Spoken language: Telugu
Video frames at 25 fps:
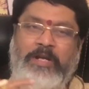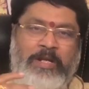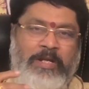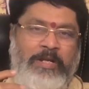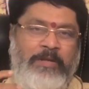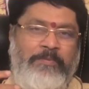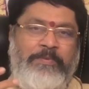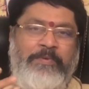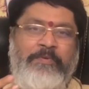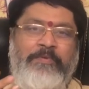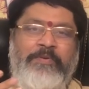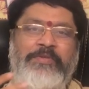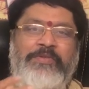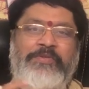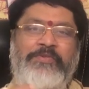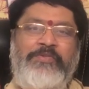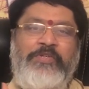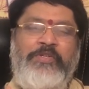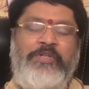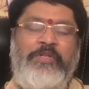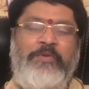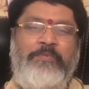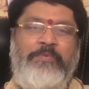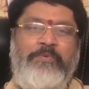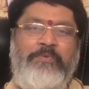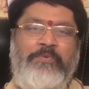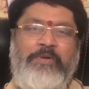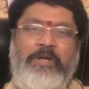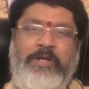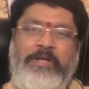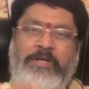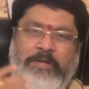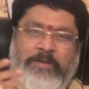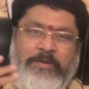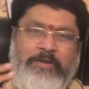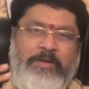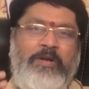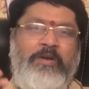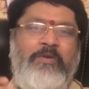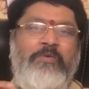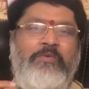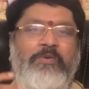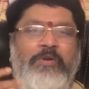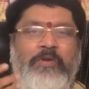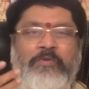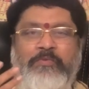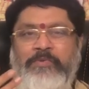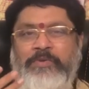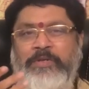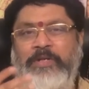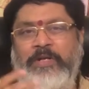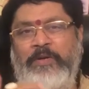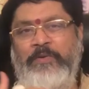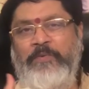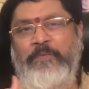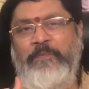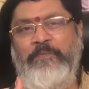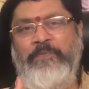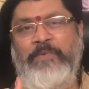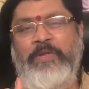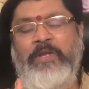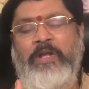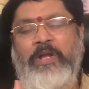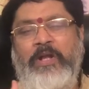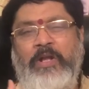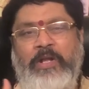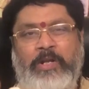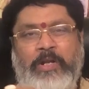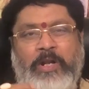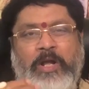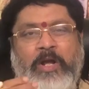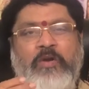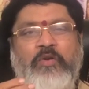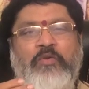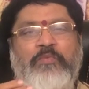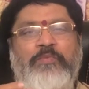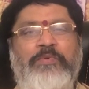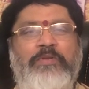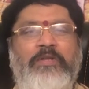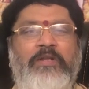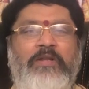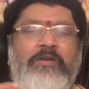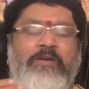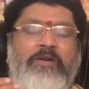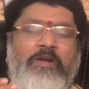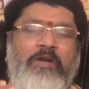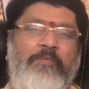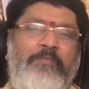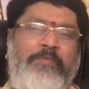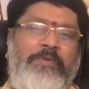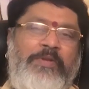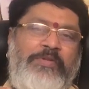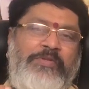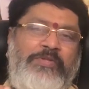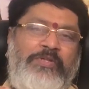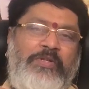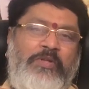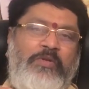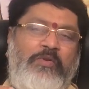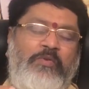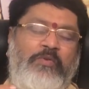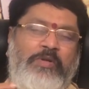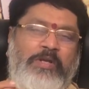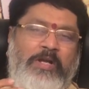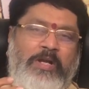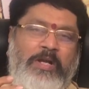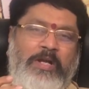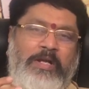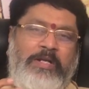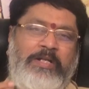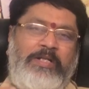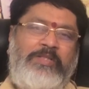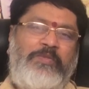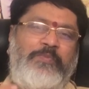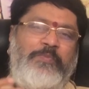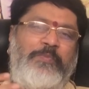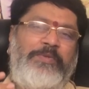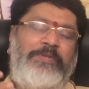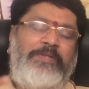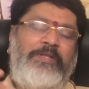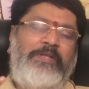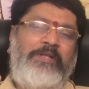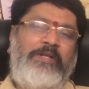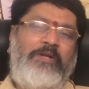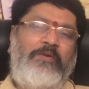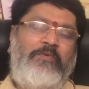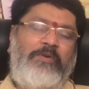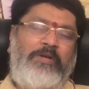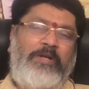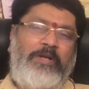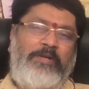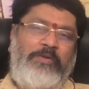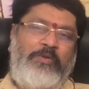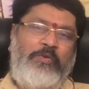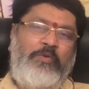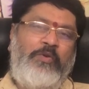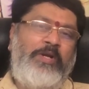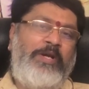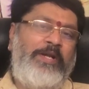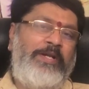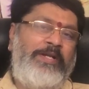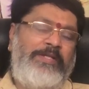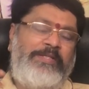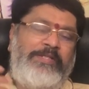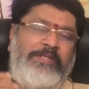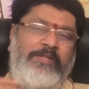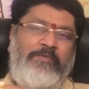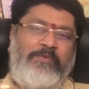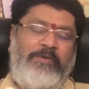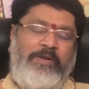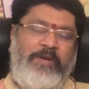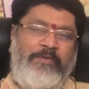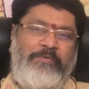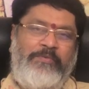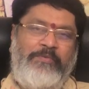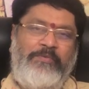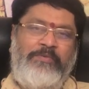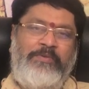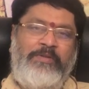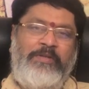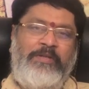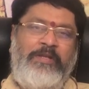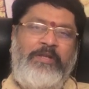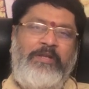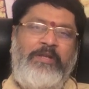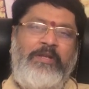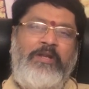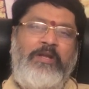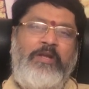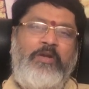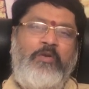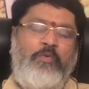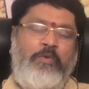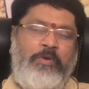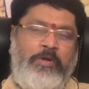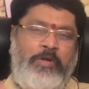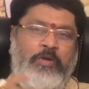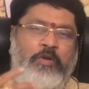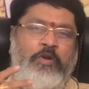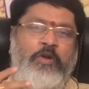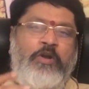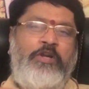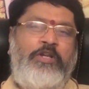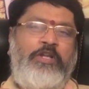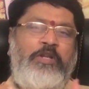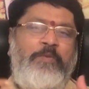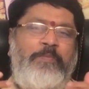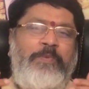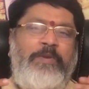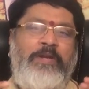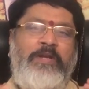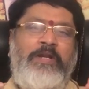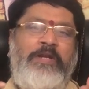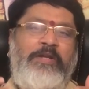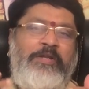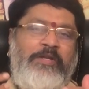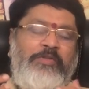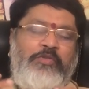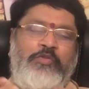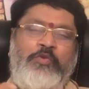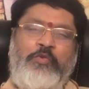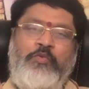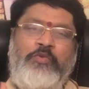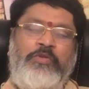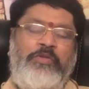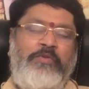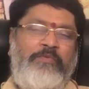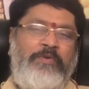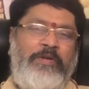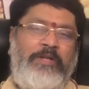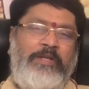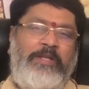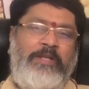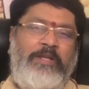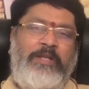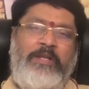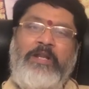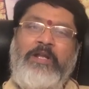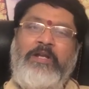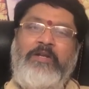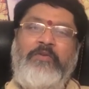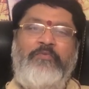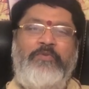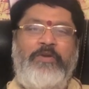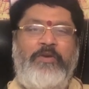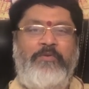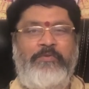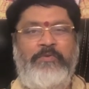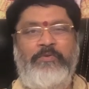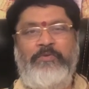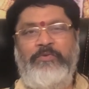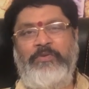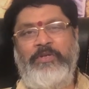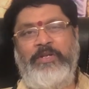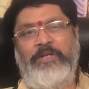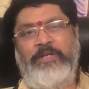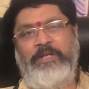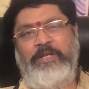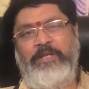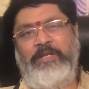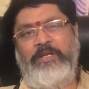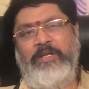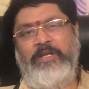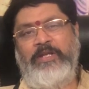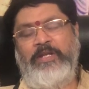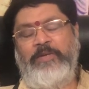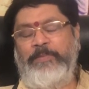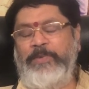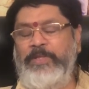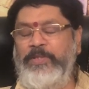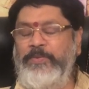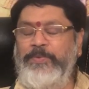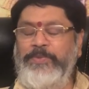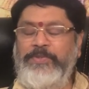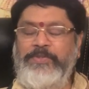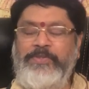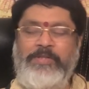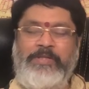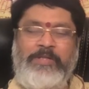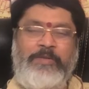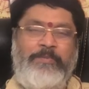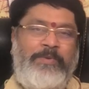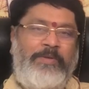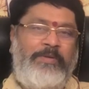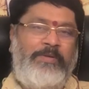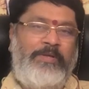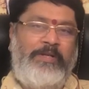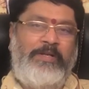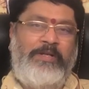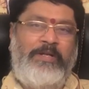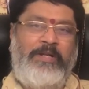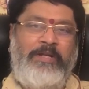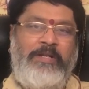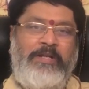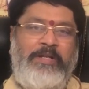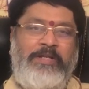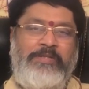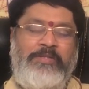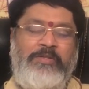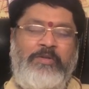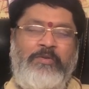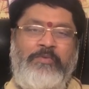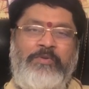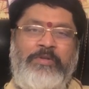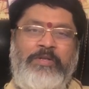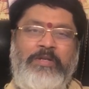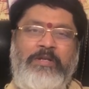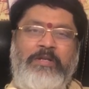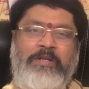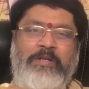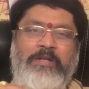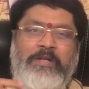అలా ప్రవేశించేటప్పుడు అక్కడ రాహు కూడా ఉంటాడు రాహు బుధుల కాంబినేషన్లో ఒక అకస్మితంగా ఒక యోగాన్ని ఇచ్చే అవకాశం ఉంటుంది ఒక లాటరీ పేలినట్టుగా జరుగుతున్న వాళ్ళకి లక్ ఫేవర్ అవుతుంది మనం స్పష్టంగా మన కర్కాటక రాశిలో ఉన్న